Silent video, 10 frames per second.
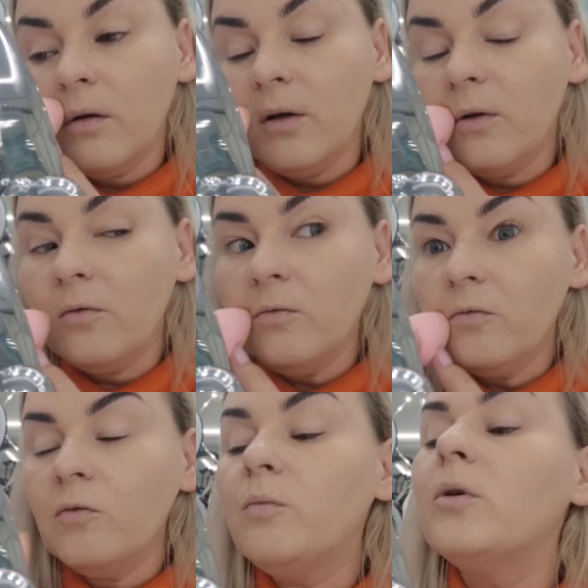Не,
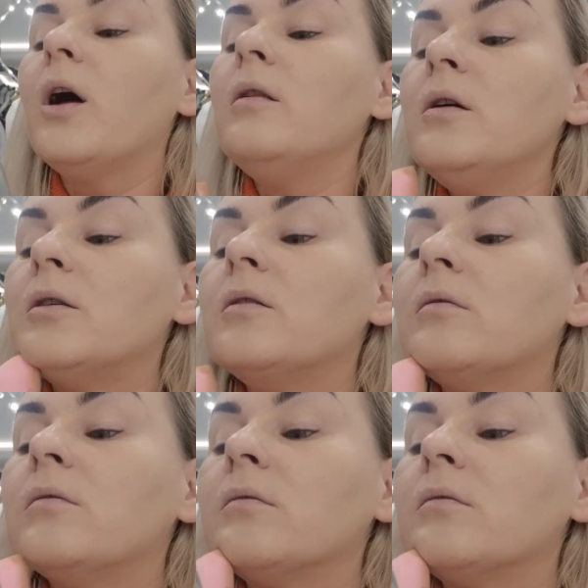ну, убралась